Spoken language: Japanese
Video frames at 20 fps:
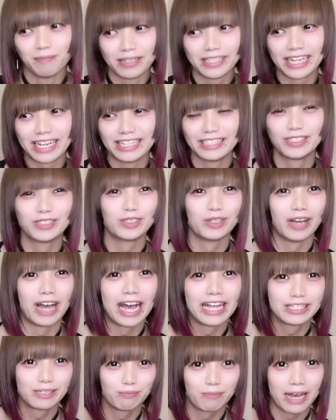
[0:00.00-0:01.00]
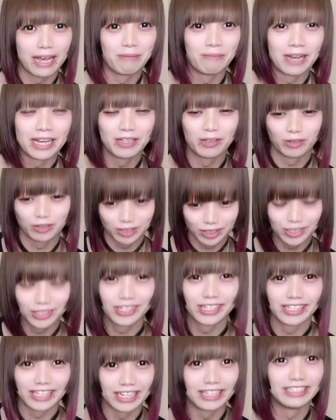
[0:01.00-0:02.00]
まだちょっと発売前の
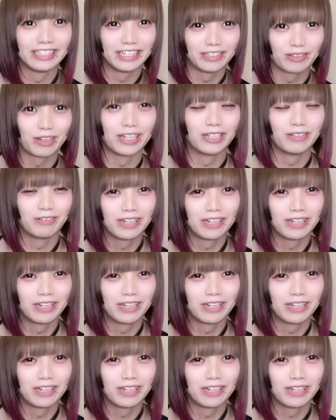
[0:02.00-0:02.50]
薬なんでとか